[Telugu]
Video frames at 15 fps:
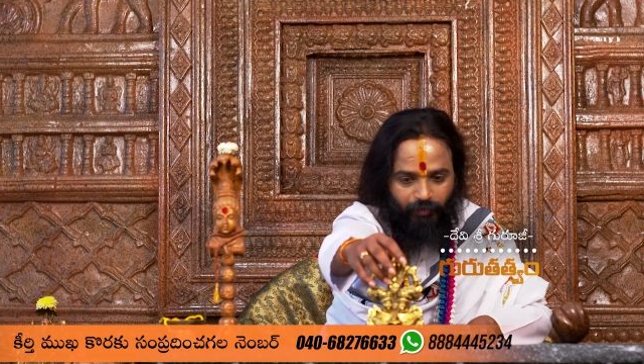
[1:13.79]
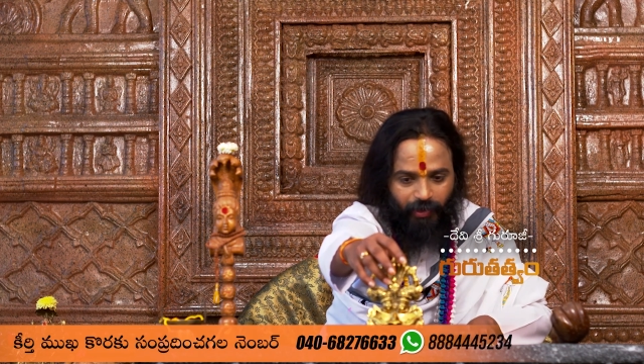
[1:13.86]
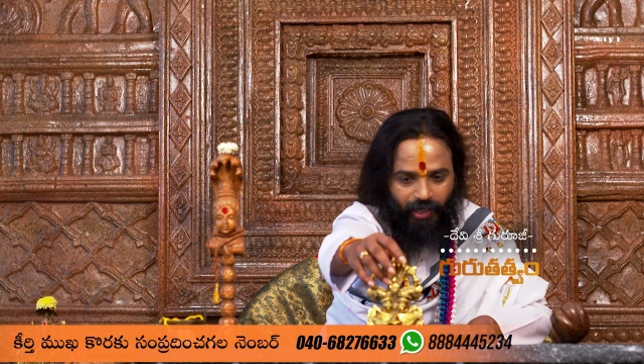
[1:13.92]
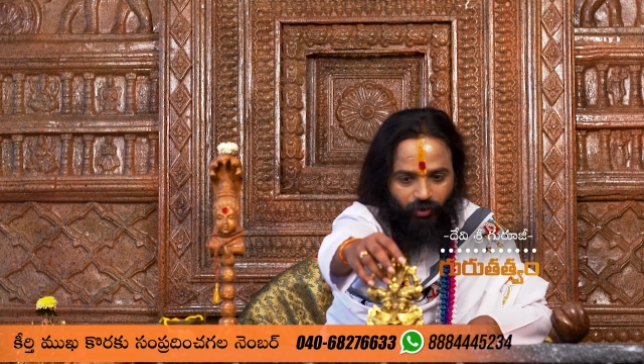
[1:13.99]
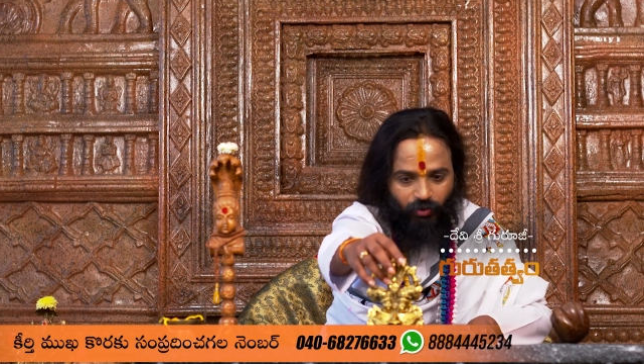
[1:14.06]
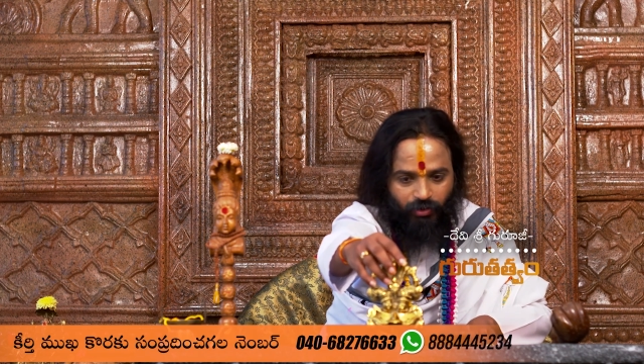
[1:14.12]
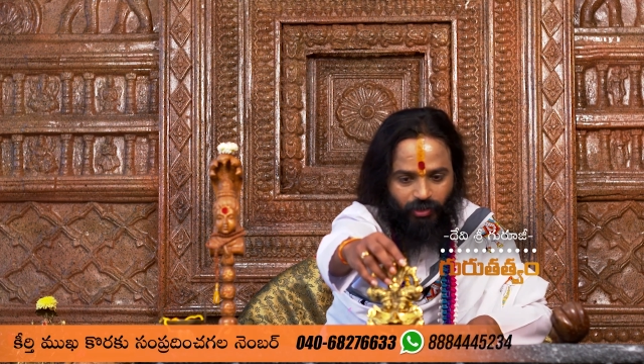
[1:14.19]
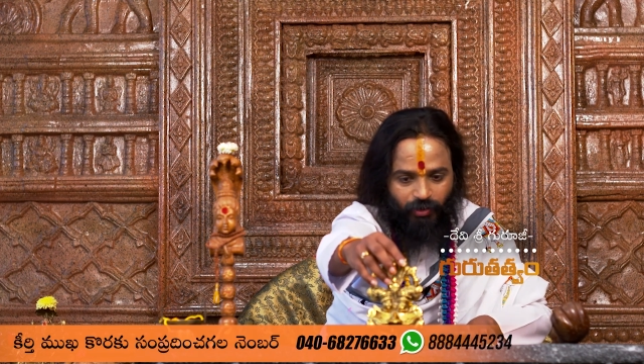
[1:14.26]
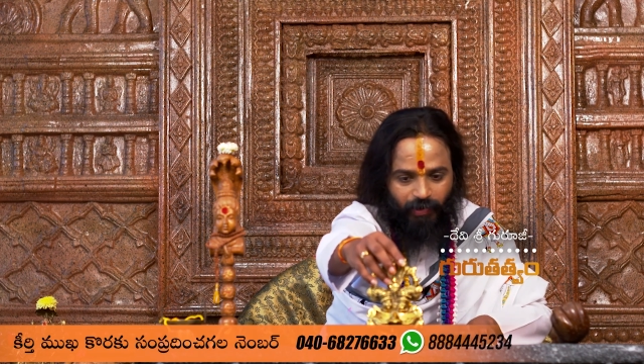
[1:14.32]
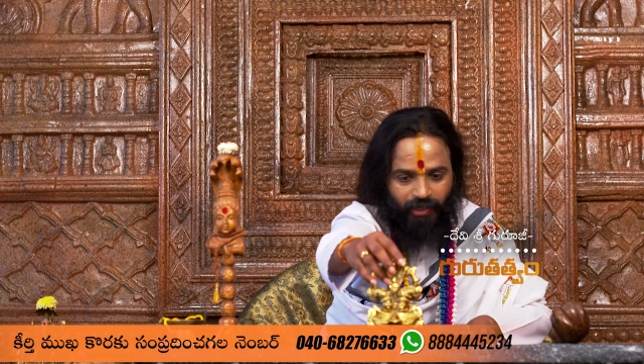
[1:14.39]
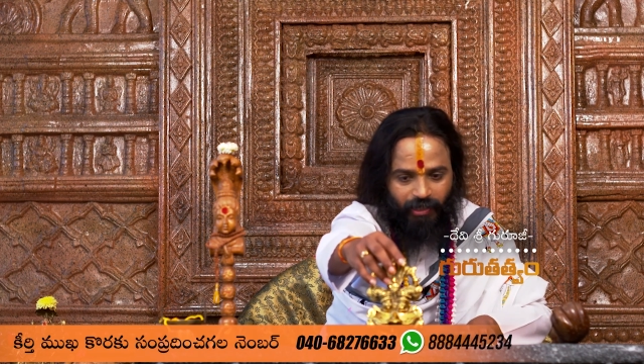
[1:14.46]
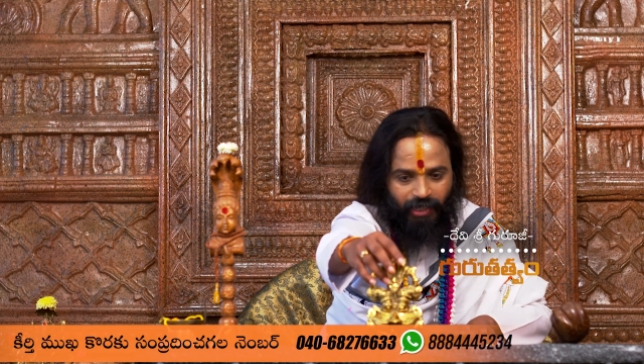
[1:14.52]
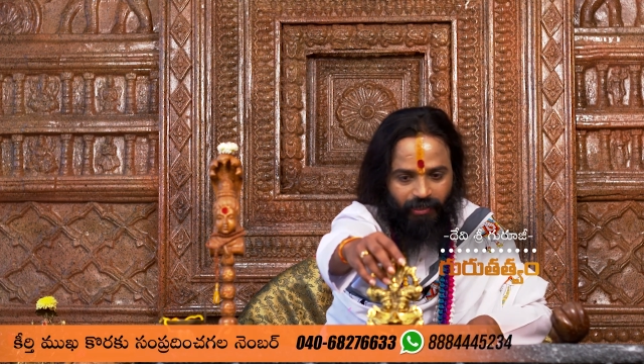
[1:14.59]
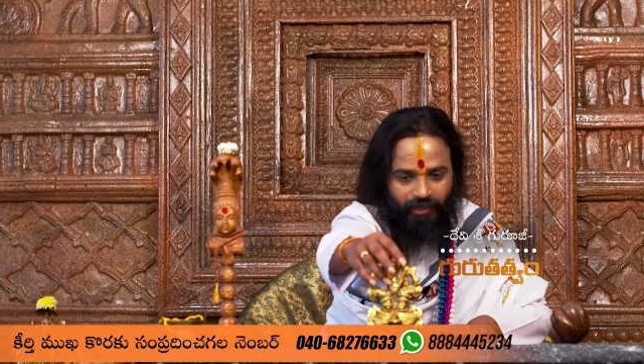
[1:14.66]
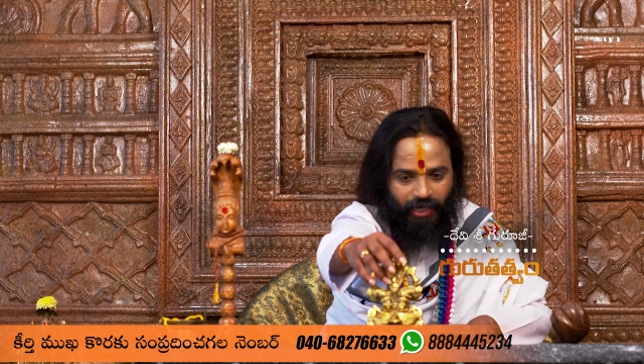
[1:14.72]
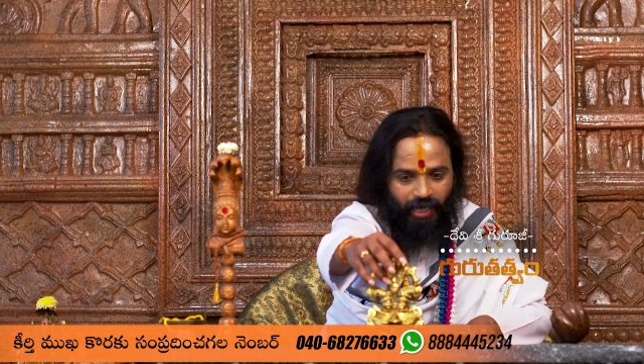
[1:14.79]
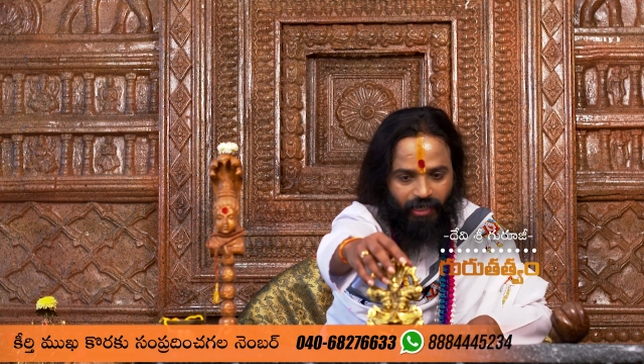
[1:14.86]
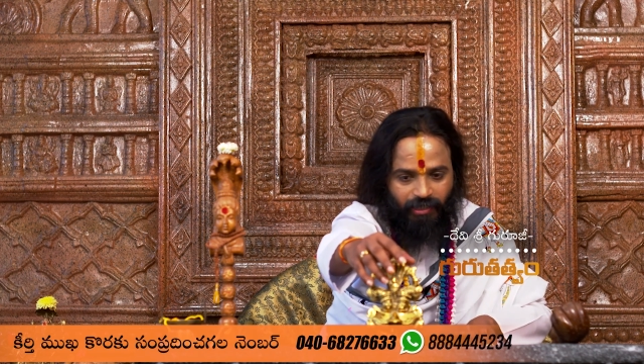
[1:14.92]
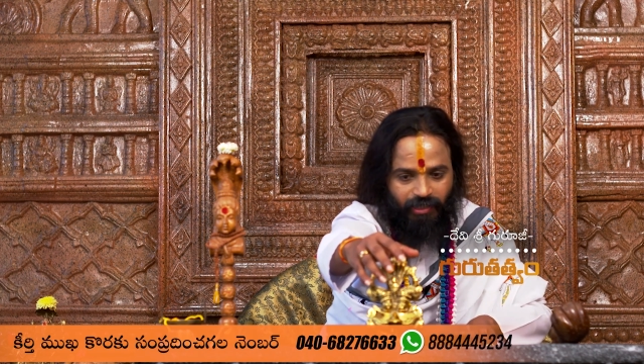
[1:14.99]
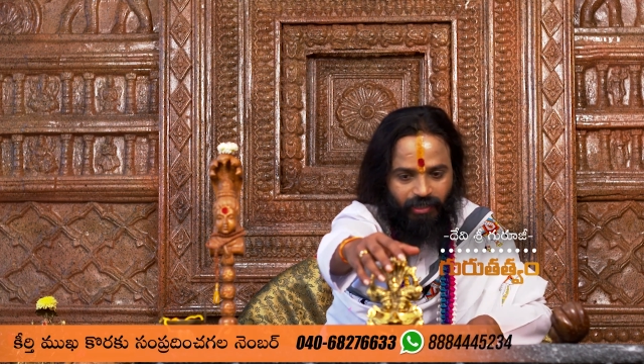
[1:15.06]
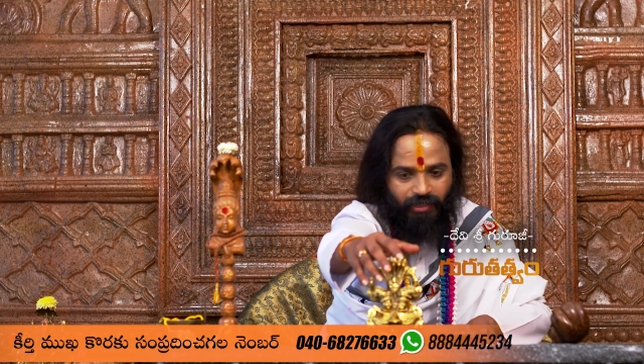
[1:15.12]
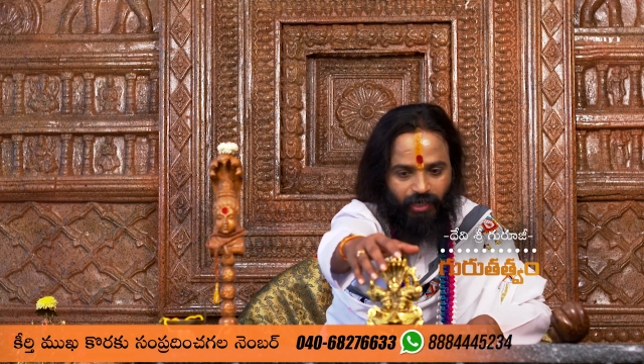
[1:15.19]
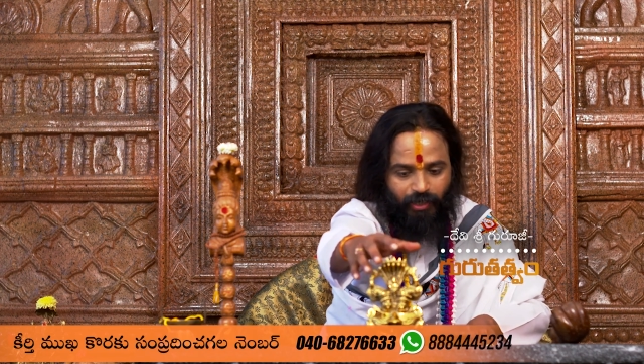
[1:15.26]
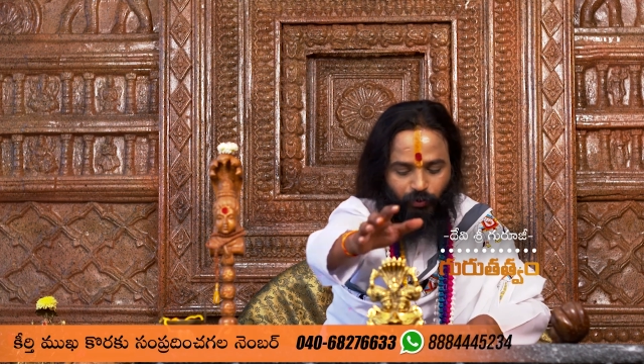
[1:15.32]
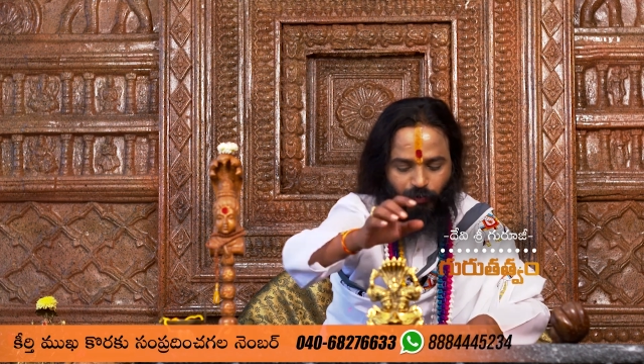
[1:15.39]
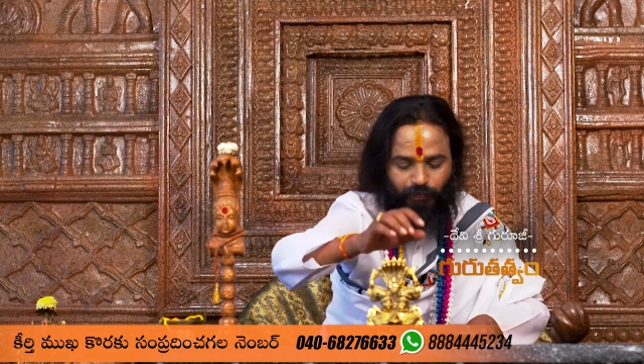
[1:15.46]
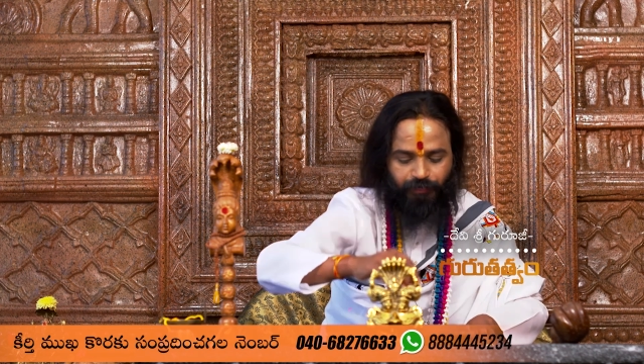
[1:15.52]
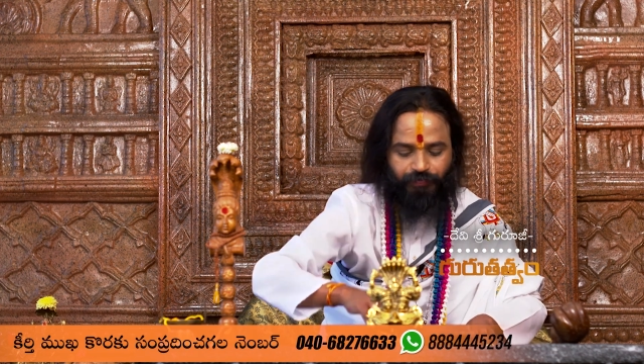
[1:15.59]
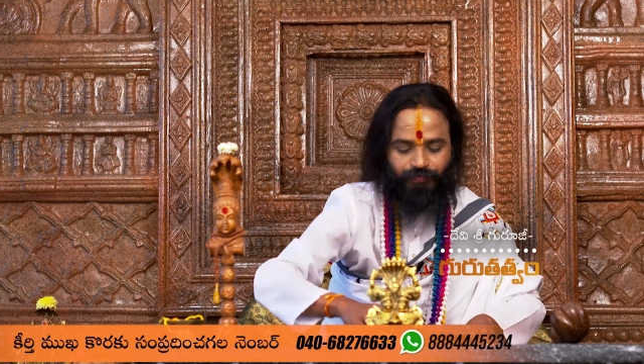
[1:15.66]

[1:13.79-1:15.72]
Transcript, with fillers: మీకోసం ఇది నేను తయారు చేశాను